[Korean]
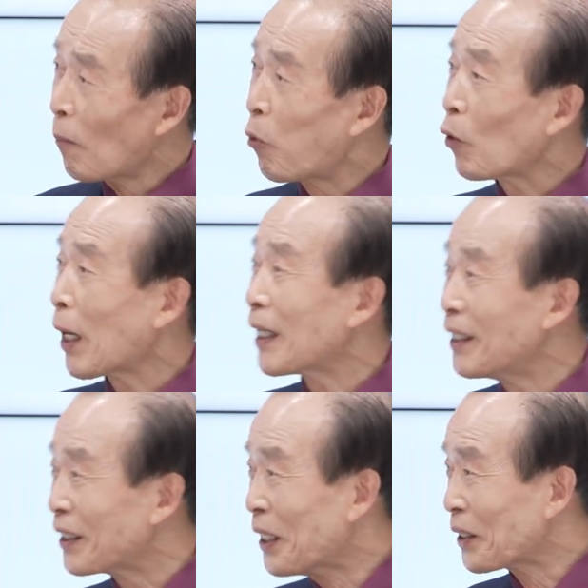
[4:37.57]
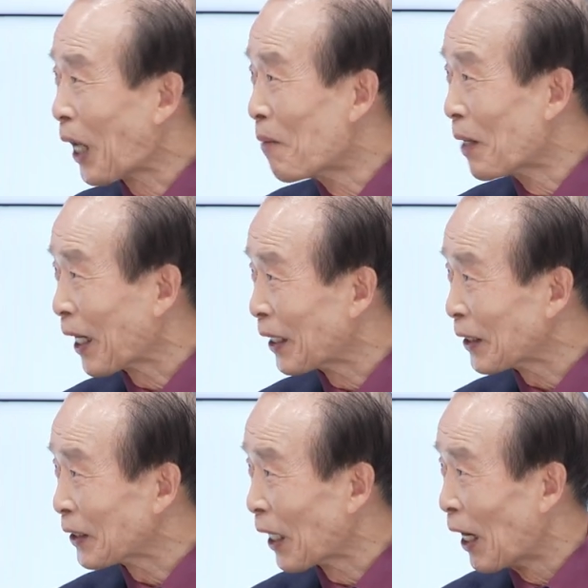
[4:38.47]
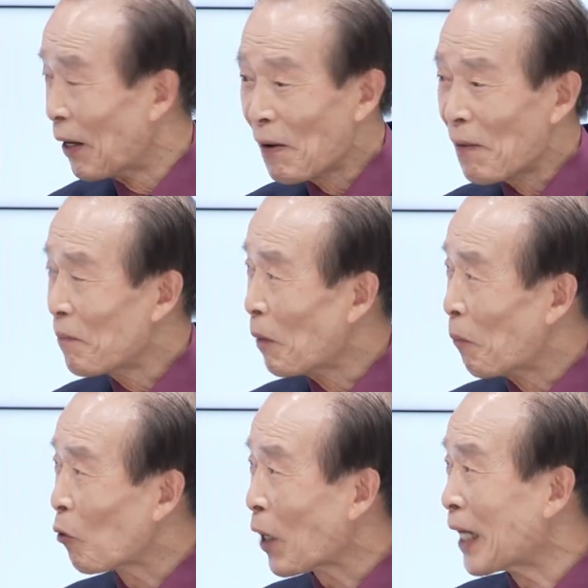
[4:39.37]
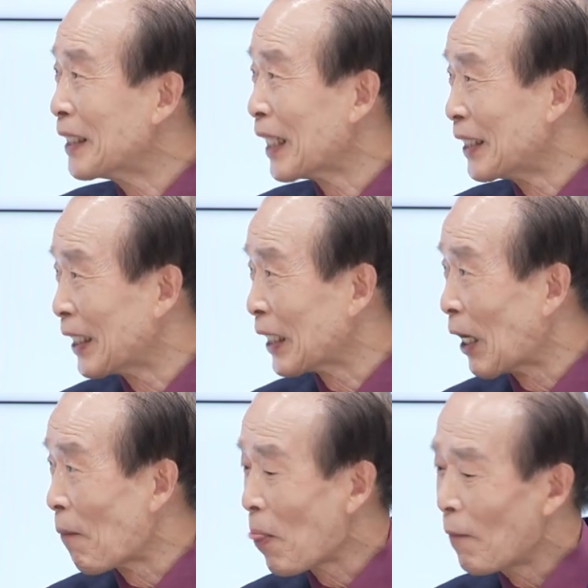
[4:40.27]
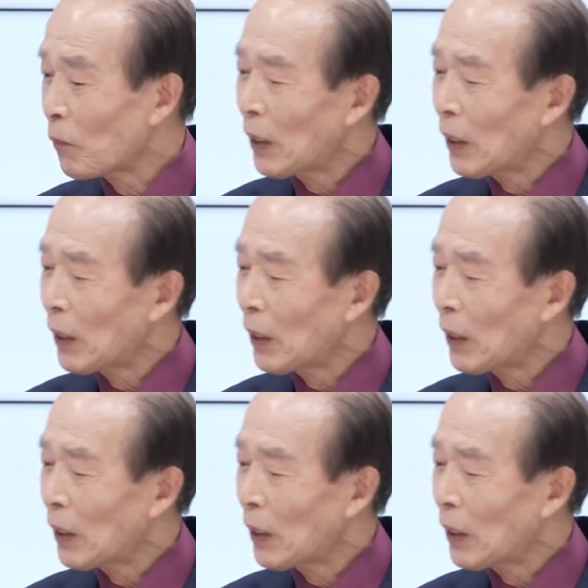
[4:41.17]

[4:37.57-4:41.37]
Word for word: 북한을 닮아가는 거다. 네. 뭐 북한이냐 여기가. 네.